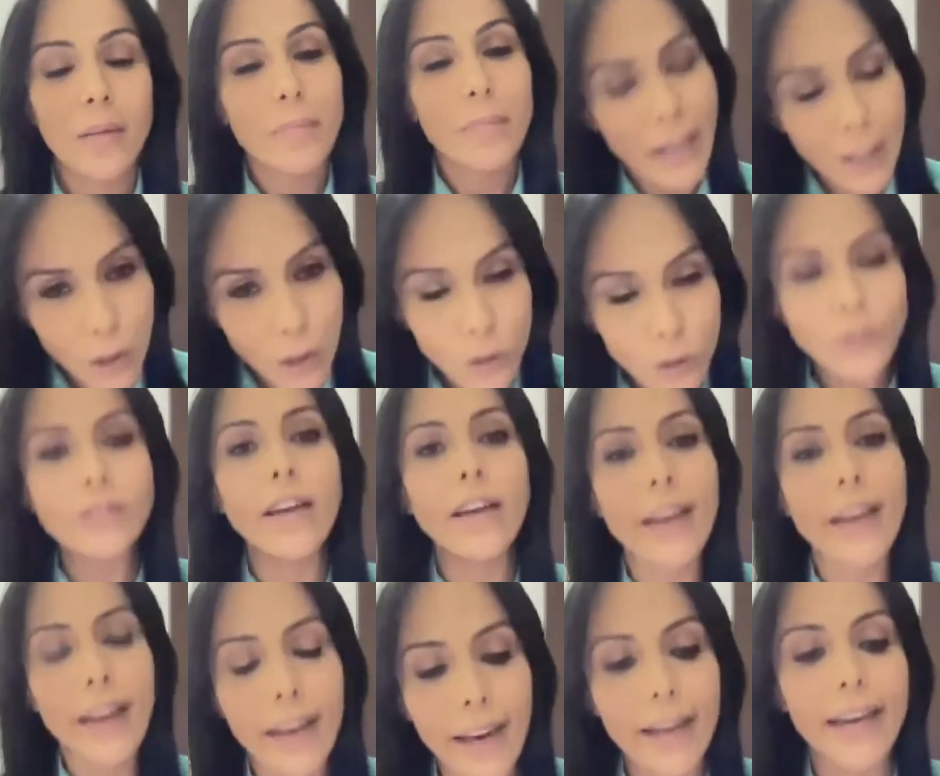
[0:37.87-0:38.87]

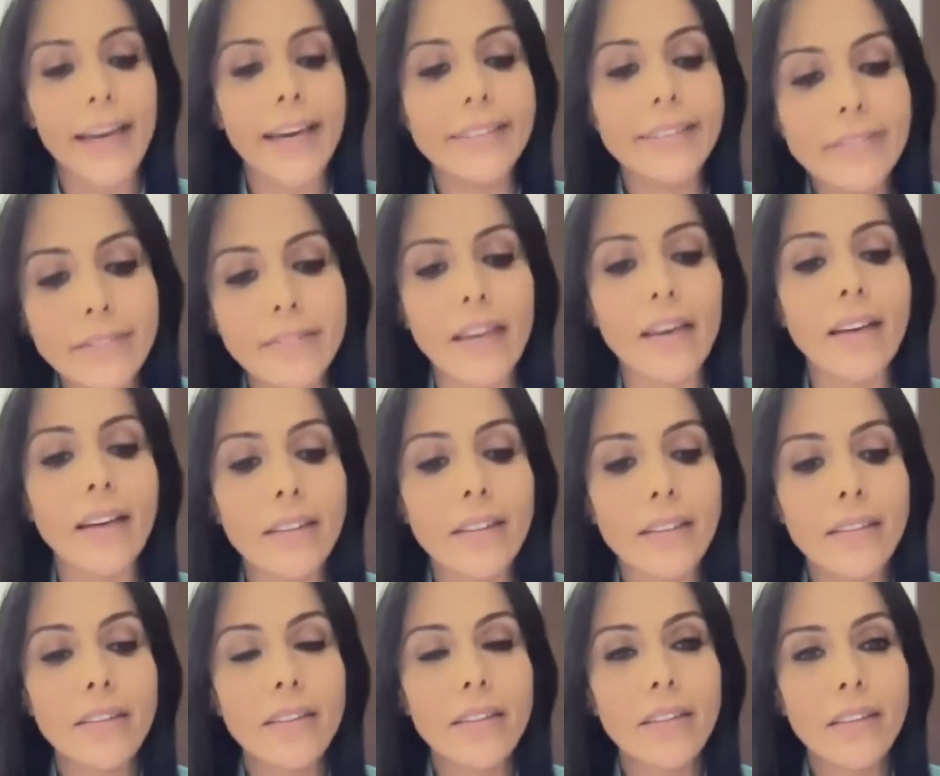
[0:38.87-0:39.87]
Pregúntele a la gente
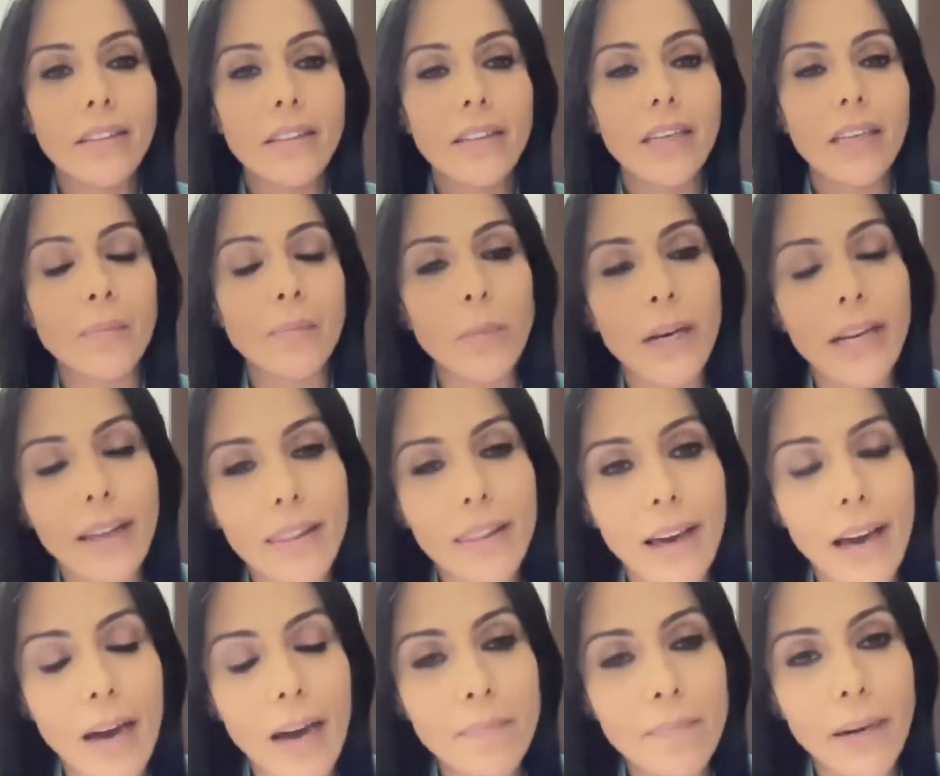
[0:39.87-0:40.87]
que muere
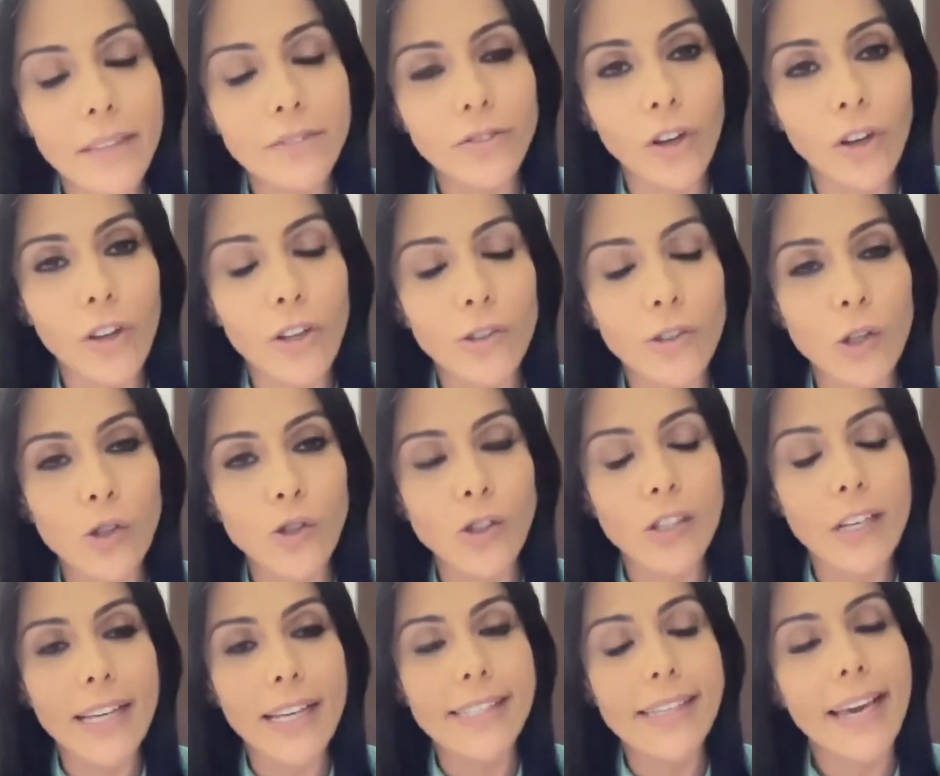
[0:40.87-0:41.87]
de hambre todos los
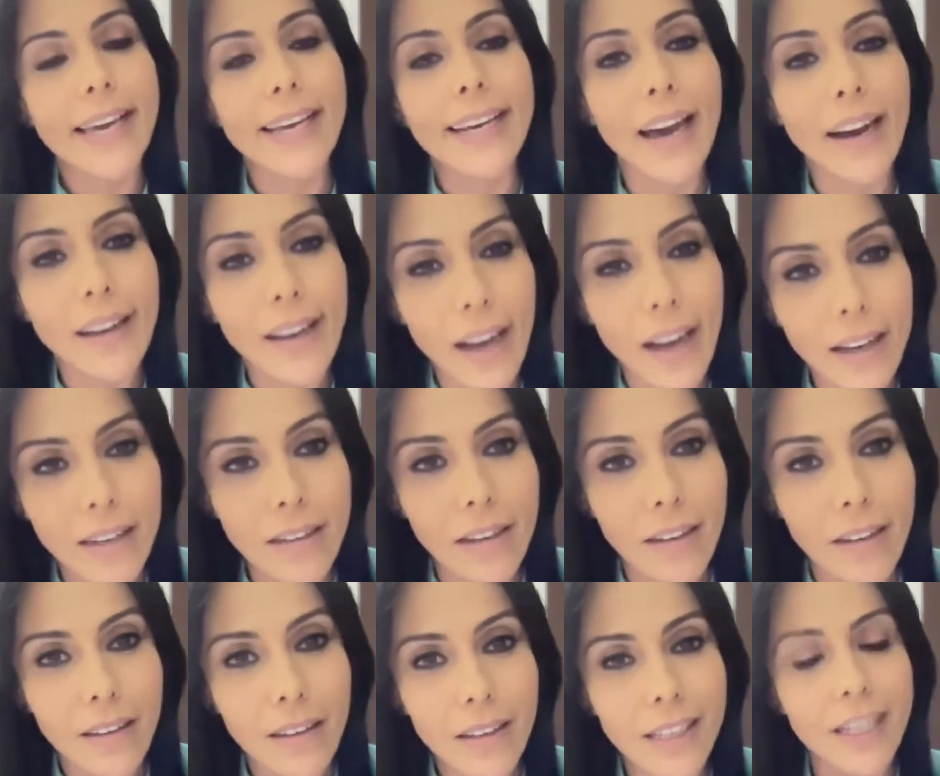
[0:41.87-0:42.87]
días en la
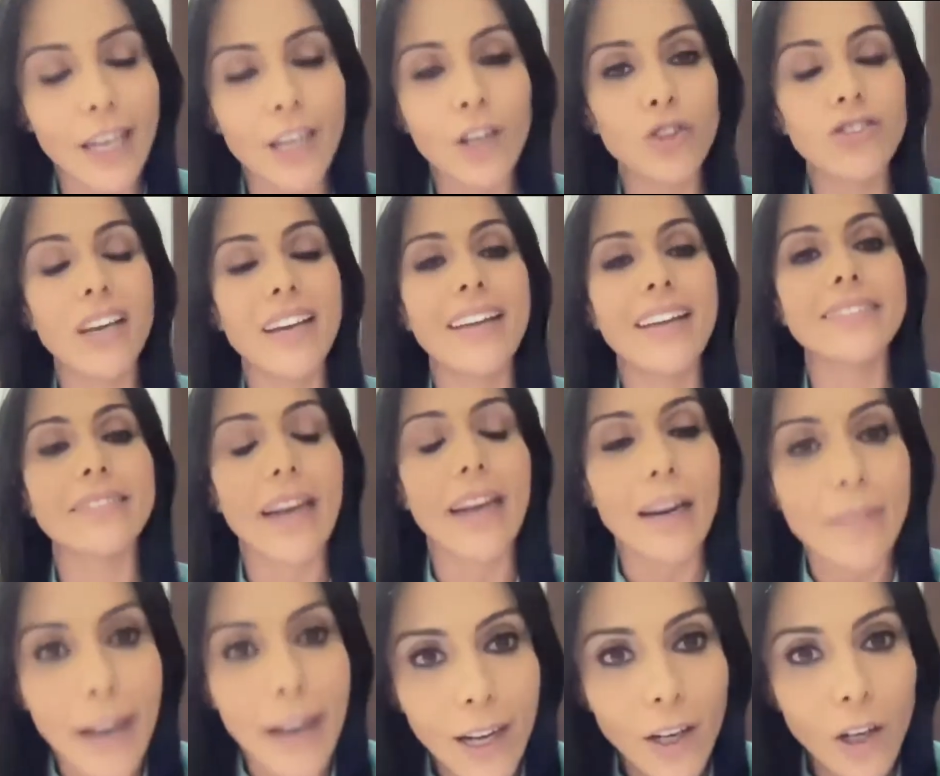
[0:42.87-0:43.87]
calle y que no tiene
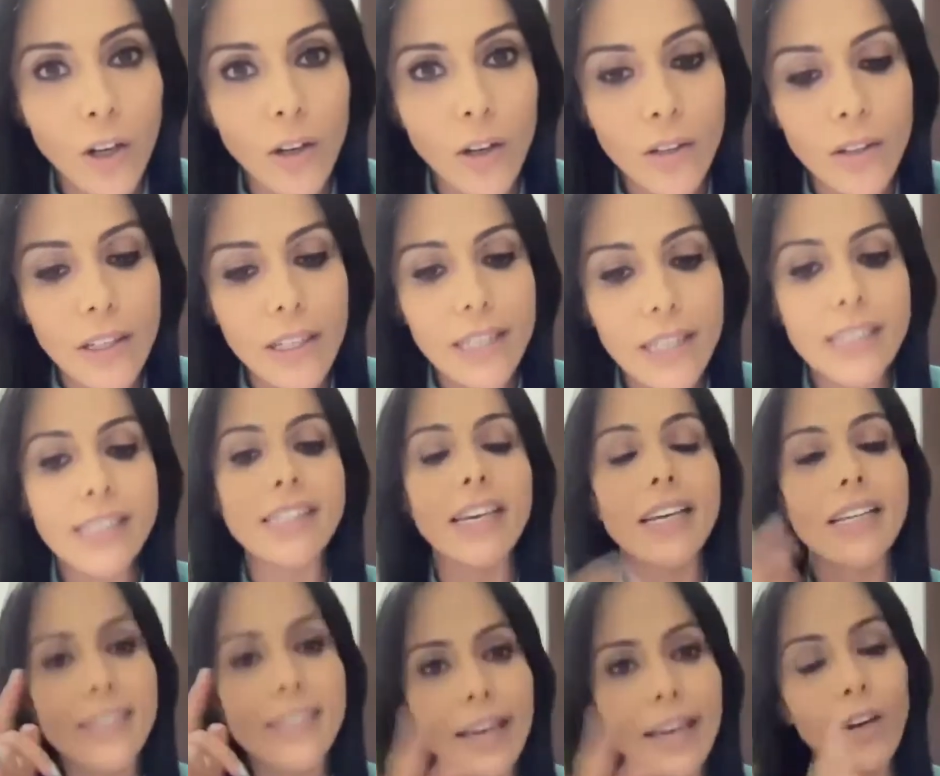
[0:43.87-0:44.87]
trabajo, si
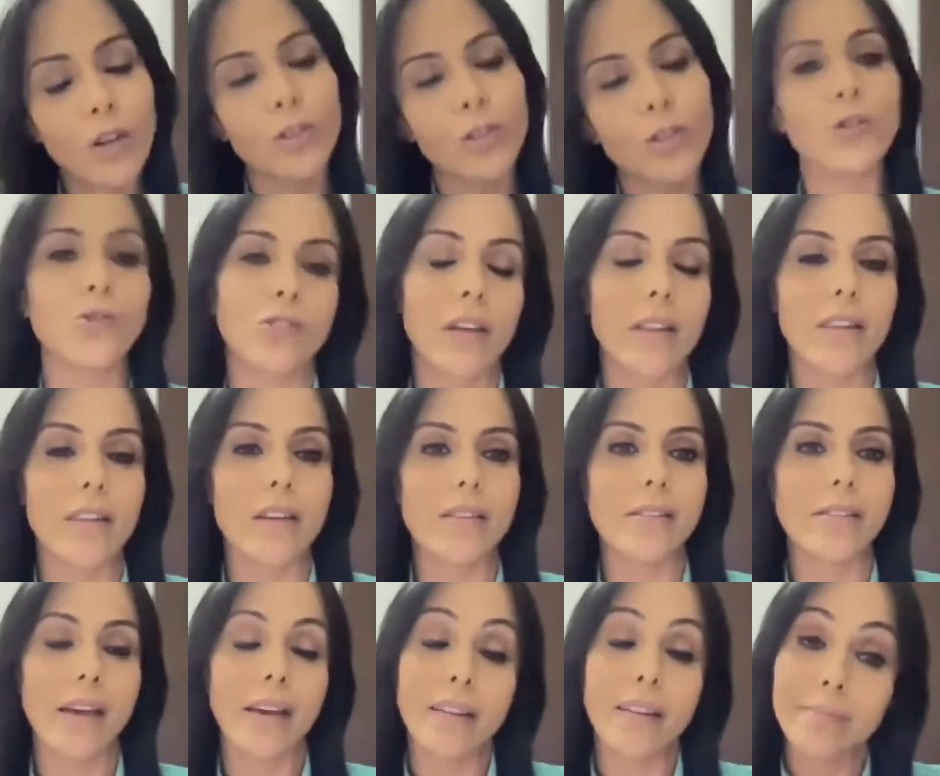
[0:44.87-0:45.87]
es que lo que usted
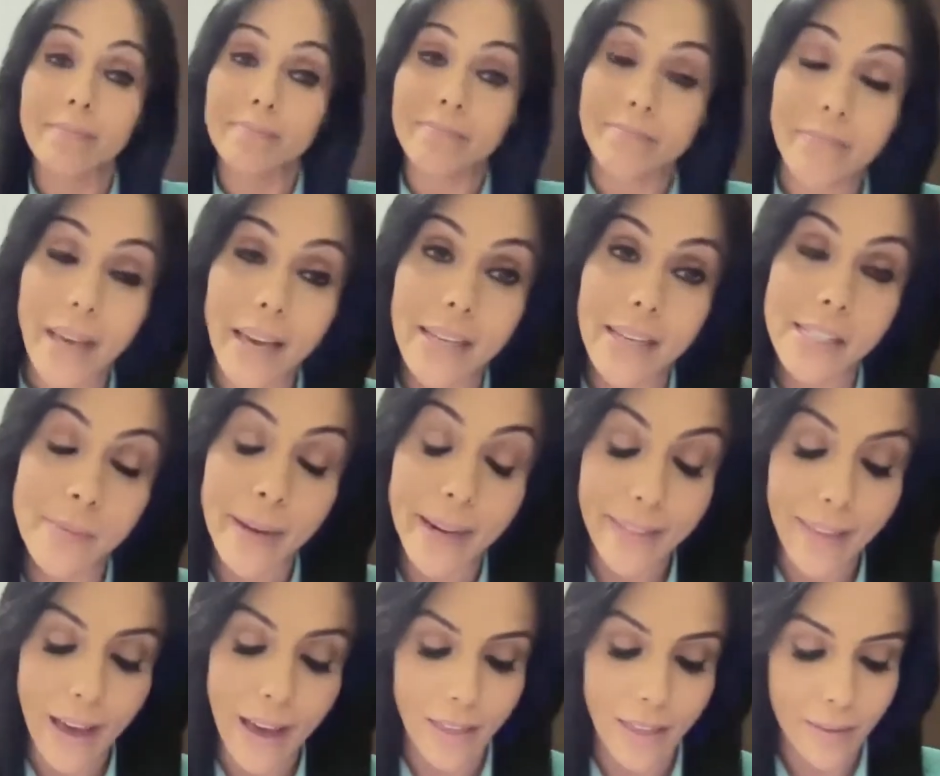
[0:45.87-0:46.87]
dice es
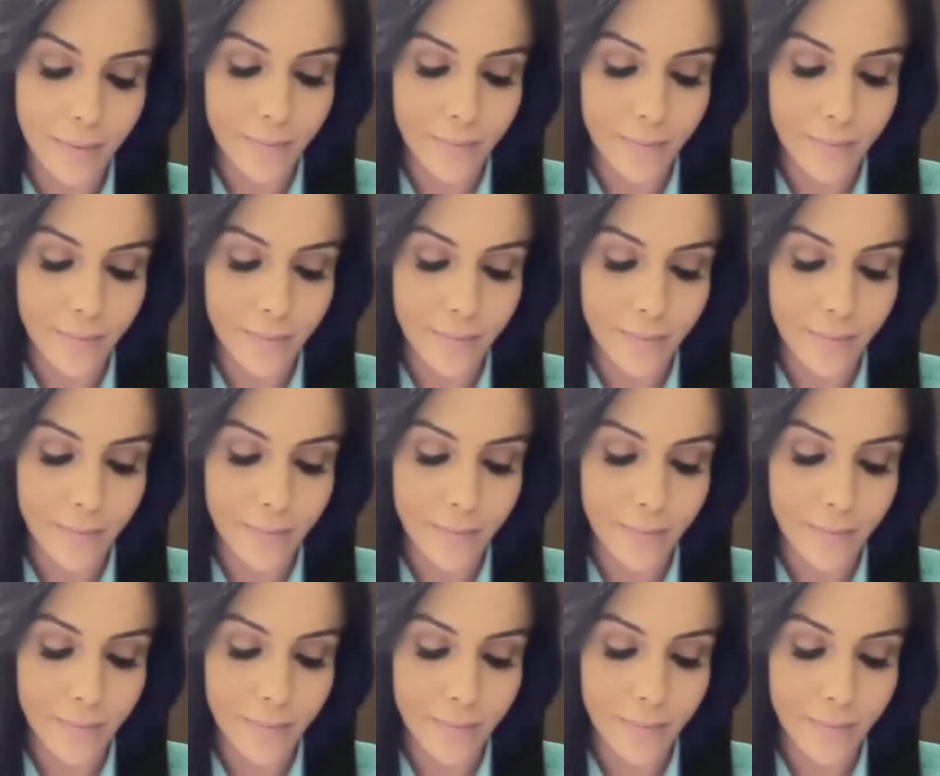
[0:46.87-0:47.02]
verdad.